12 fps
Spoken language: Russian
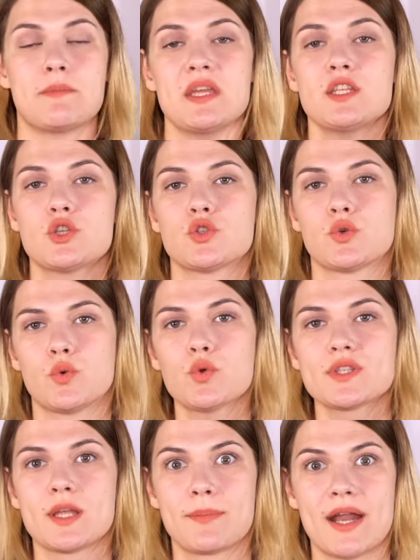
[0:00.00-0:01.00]
заметить, что
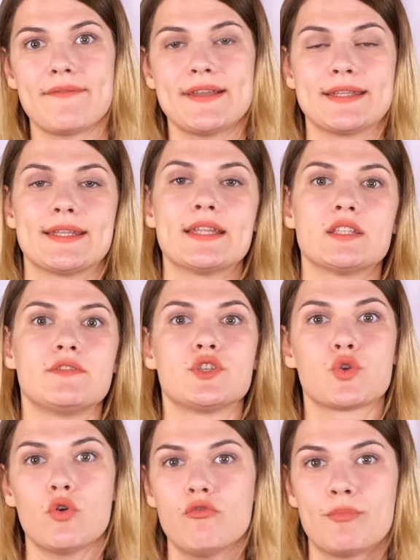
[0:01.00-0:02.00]
курс направлен на
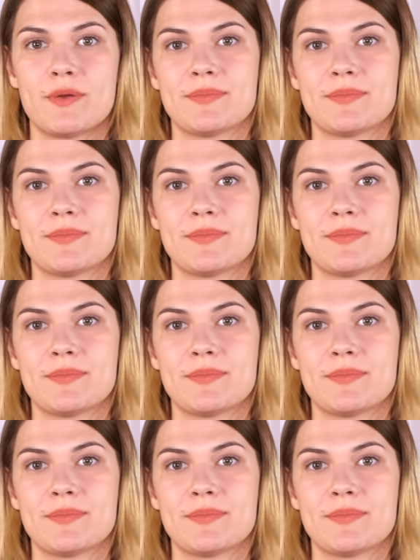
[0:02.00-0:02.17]
новичков в